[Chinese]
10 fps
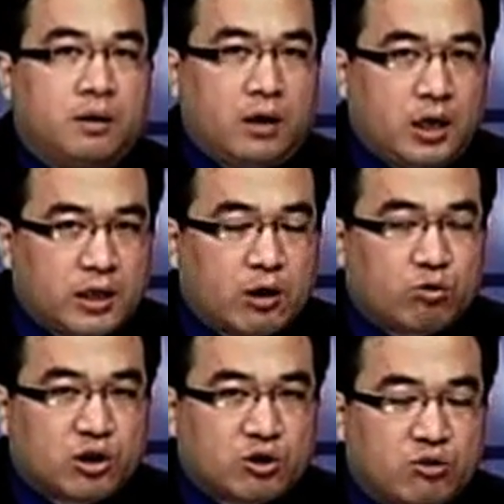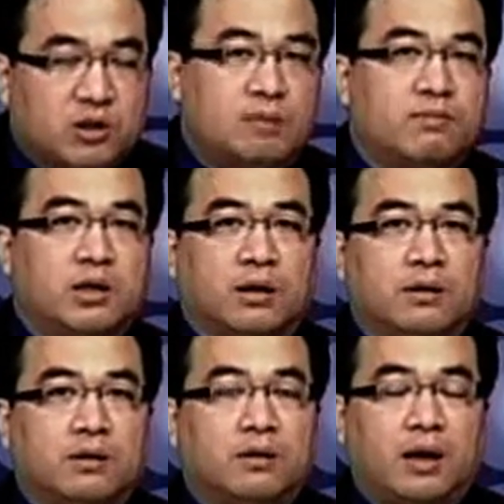一定有这种心情。
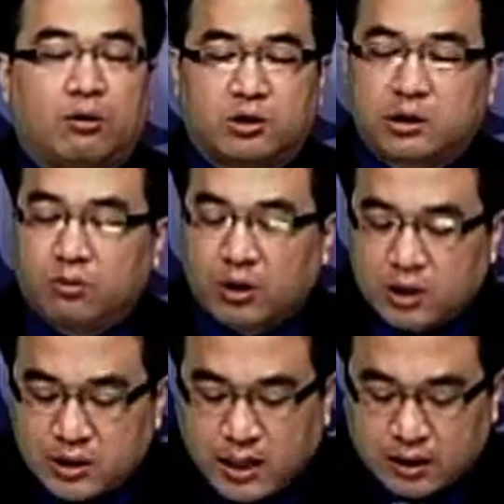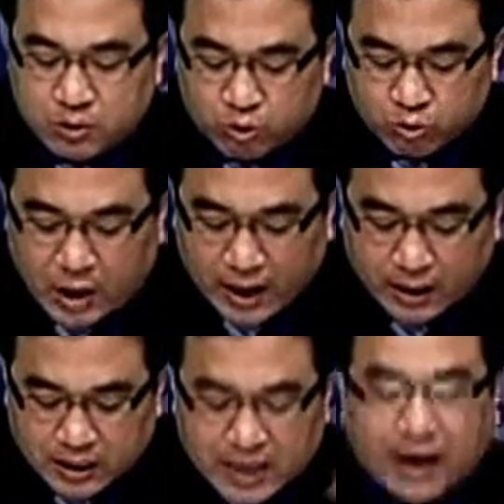老师，我真正输甲
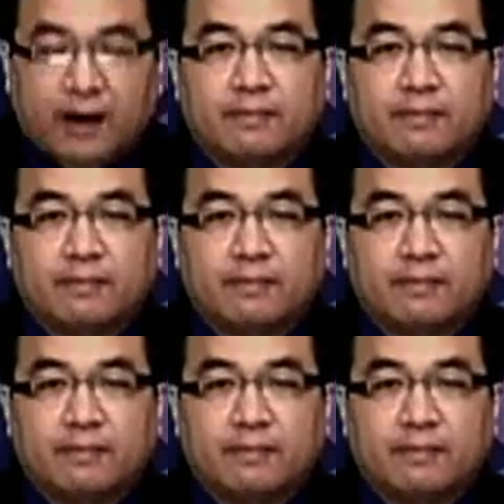会惊。